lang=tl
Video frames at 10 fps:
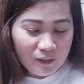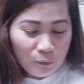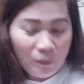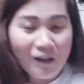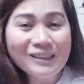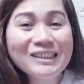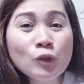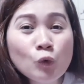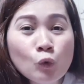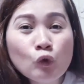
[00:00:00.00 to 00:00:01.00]
Parang si
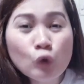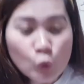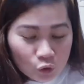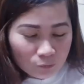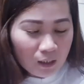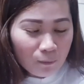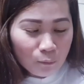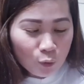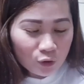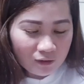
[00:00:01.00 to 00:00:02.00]
Junjun,
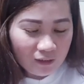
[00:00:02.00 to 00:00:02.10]
malambot.